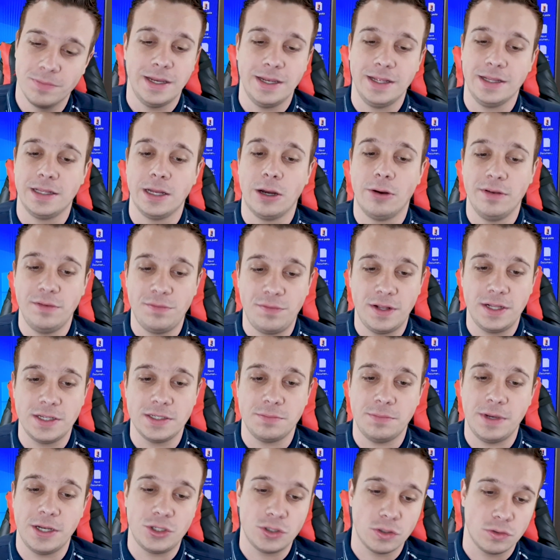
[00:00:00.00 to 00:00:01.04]
Então,
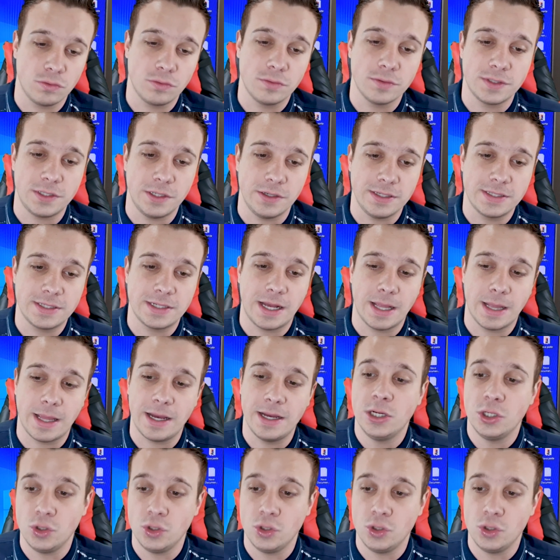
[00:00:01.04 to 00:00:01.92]
infelizmente, eu não consigo instalar